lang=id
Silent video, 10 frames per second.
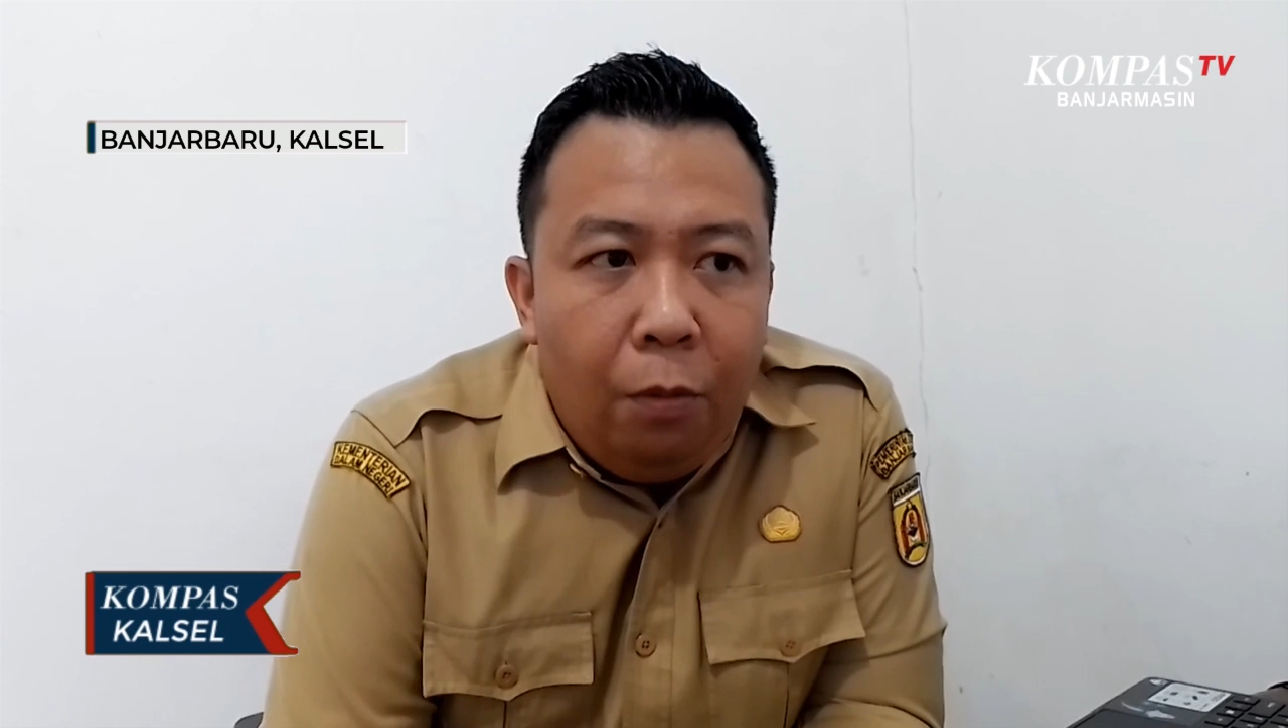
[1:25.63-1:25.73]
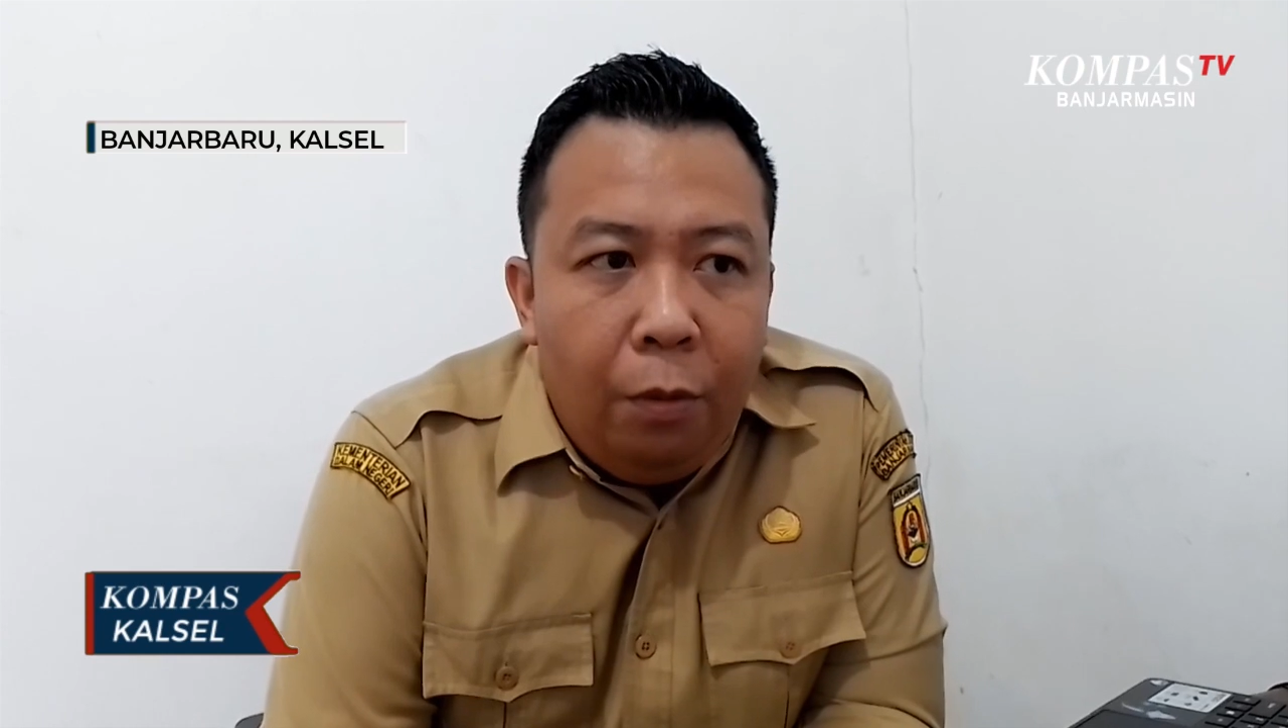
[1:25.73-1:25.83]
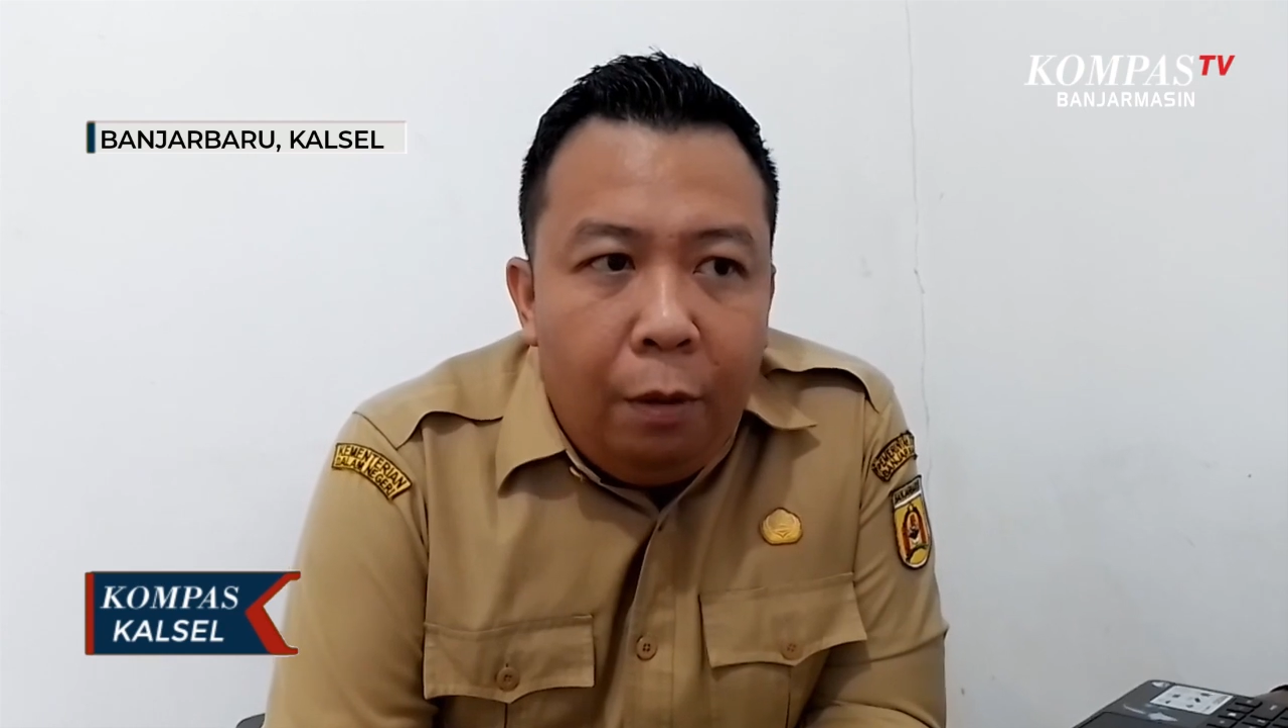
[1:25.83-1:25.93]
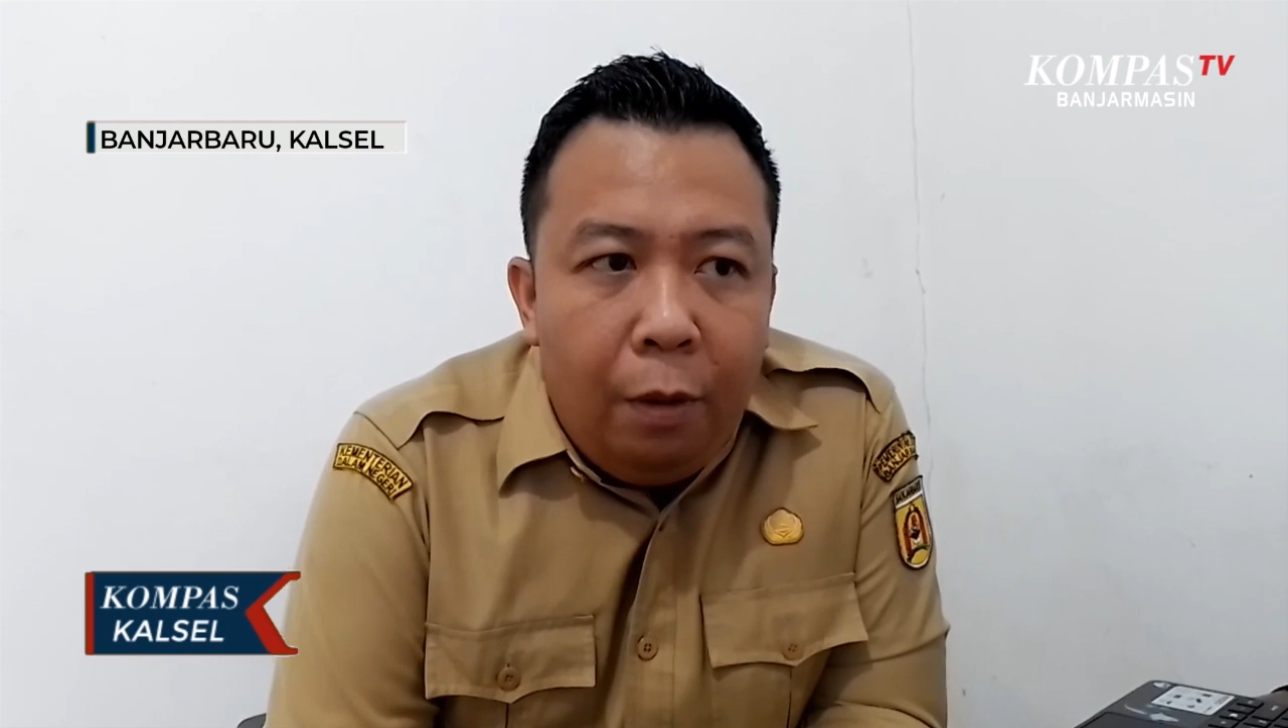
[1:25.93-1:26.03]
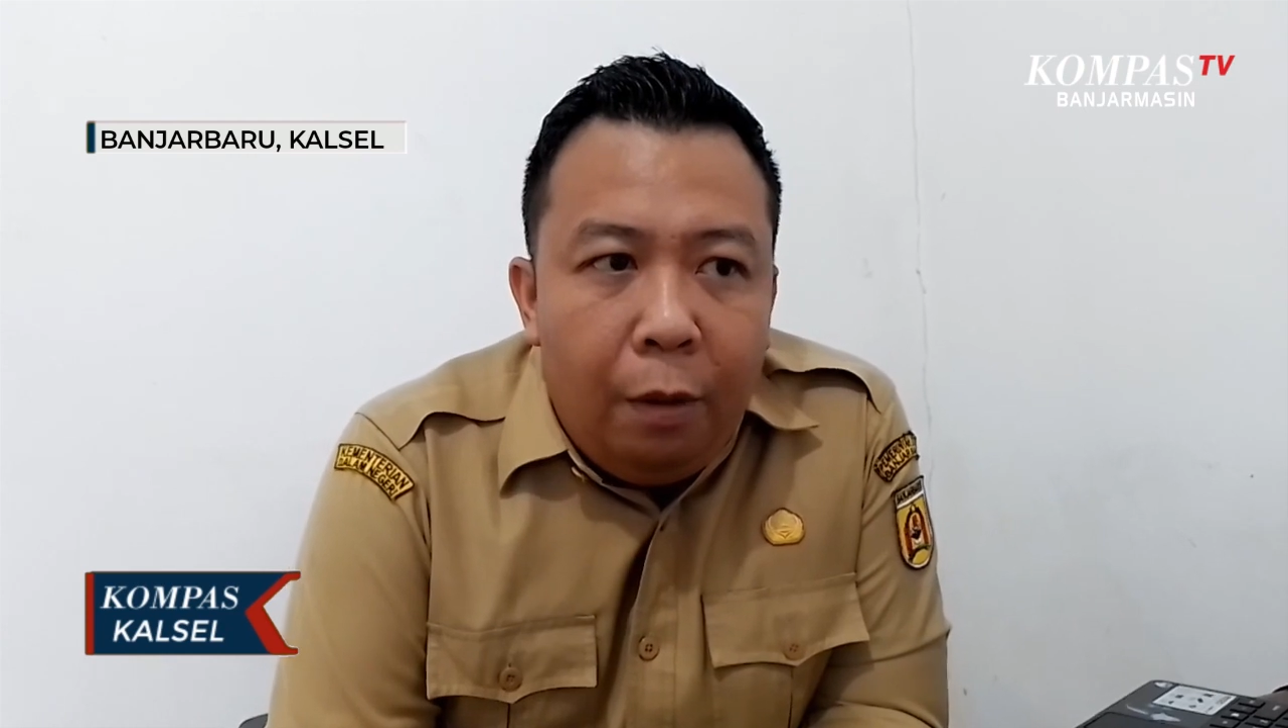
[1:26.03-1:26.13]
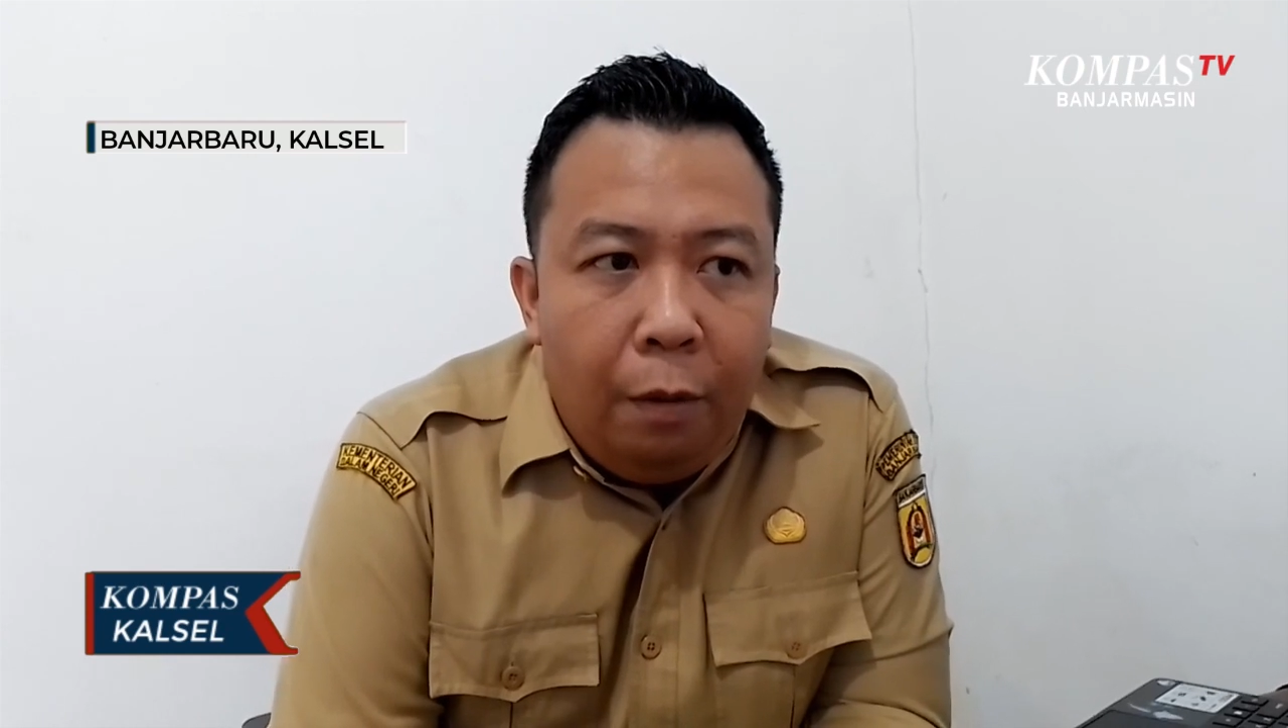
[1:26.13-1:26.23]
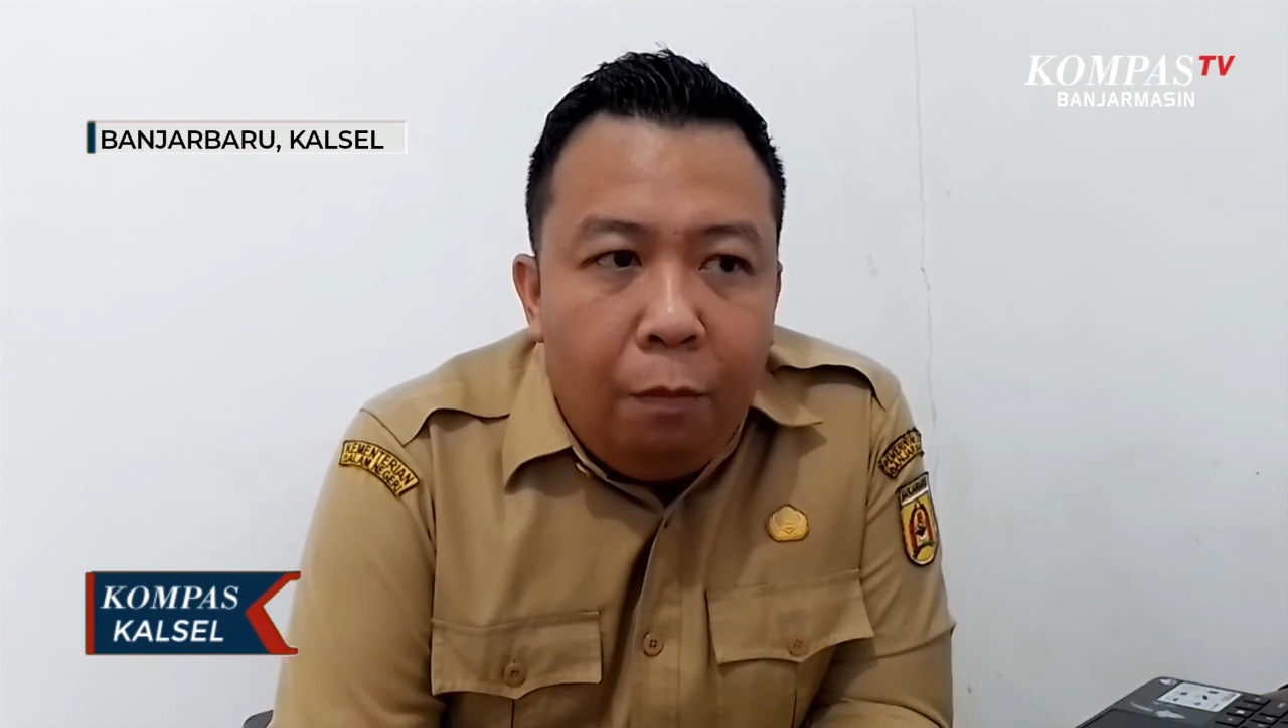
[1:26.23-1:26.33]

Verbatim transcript: di